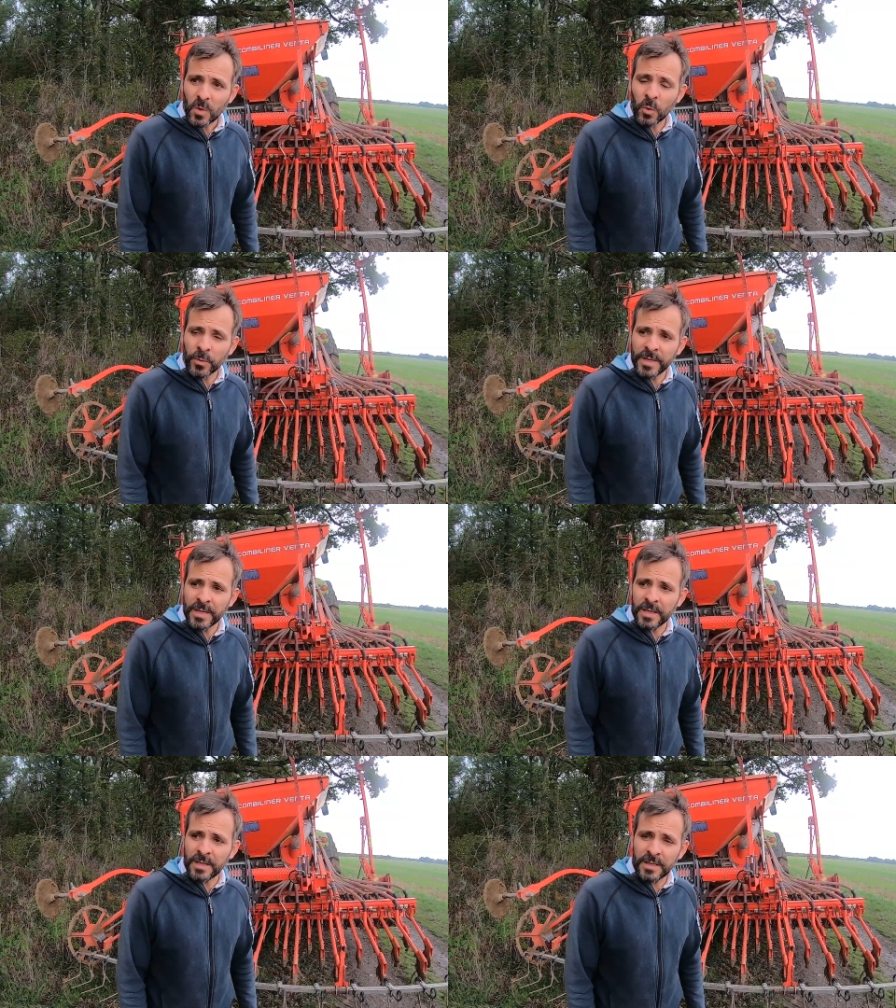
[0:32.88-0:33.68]
on
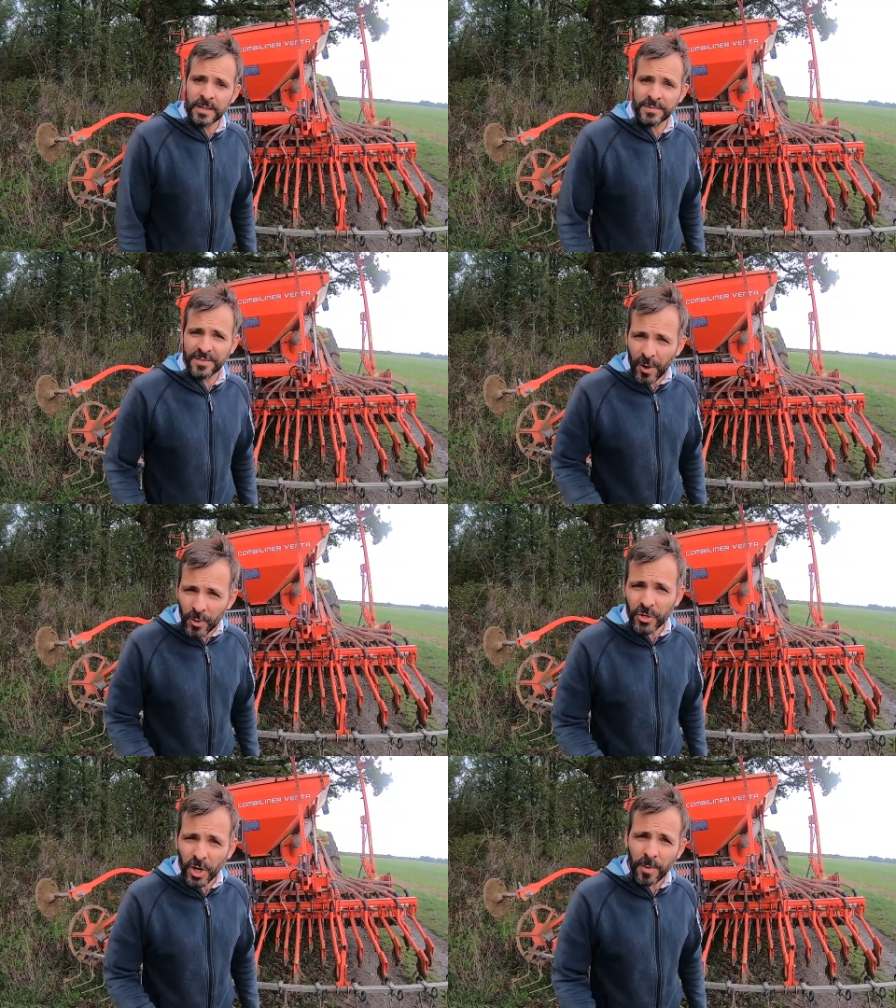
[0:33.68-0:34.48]
est euh, fin
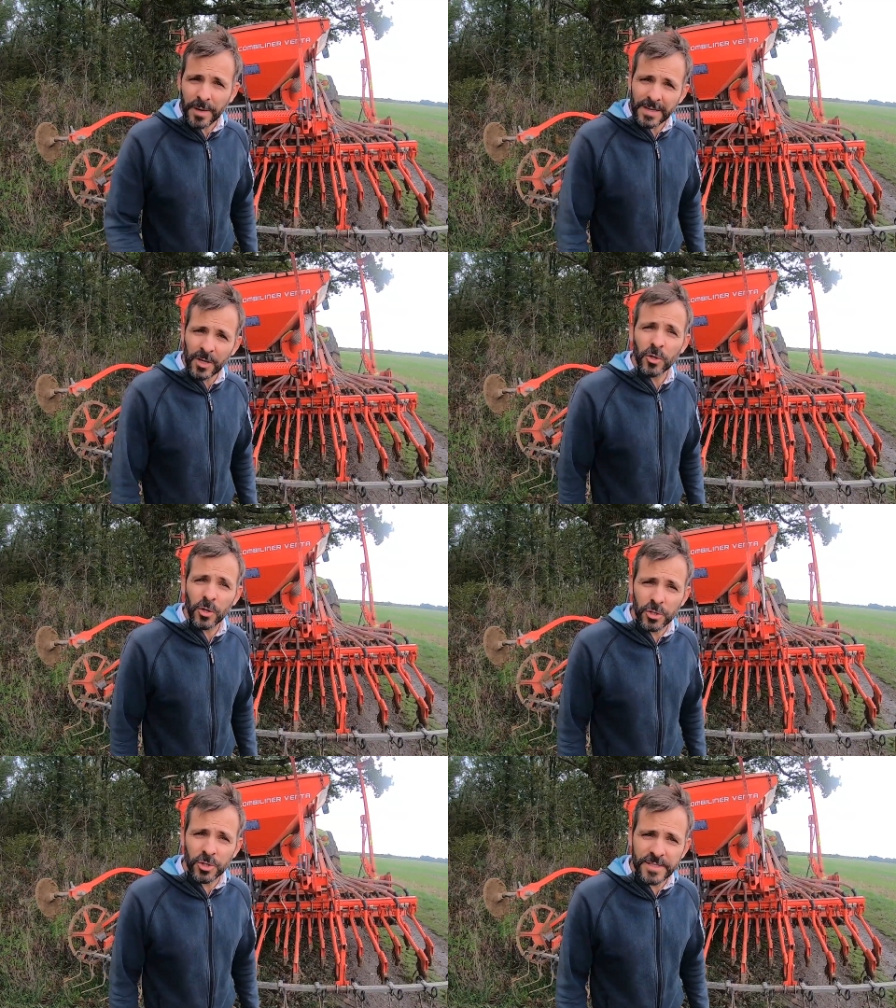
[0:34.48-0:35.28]
octobre, il est grand
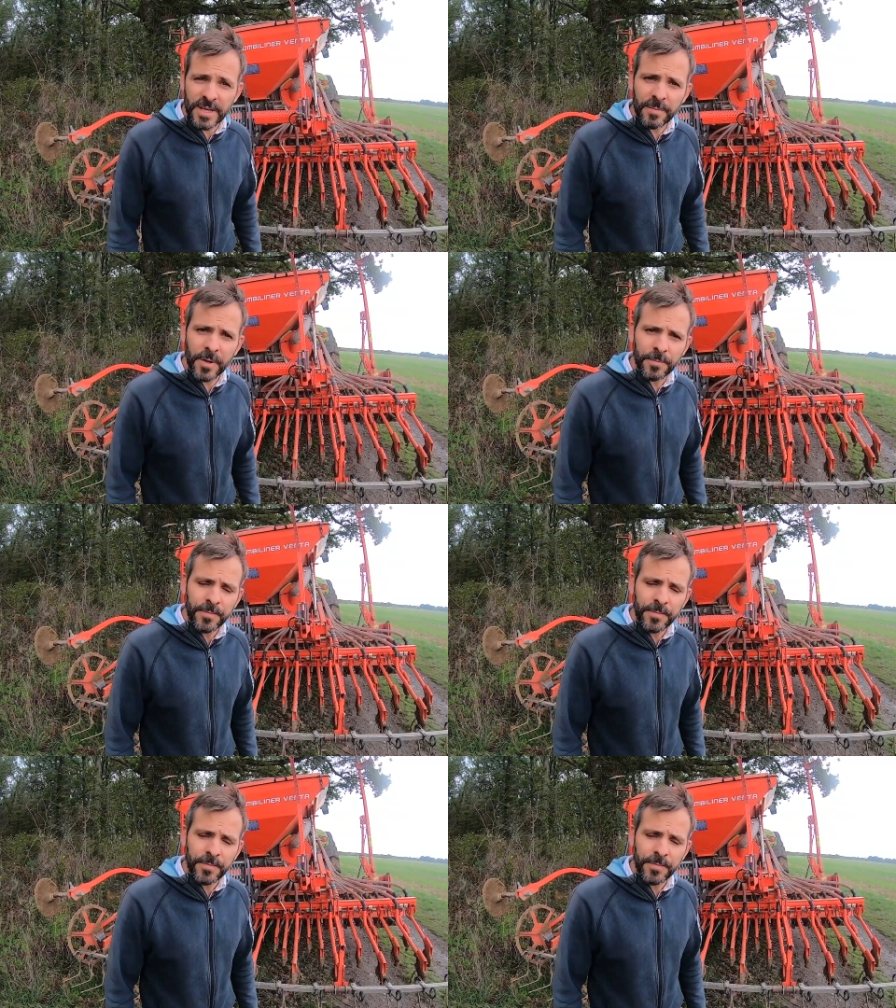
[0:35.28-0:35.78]
temps que je sème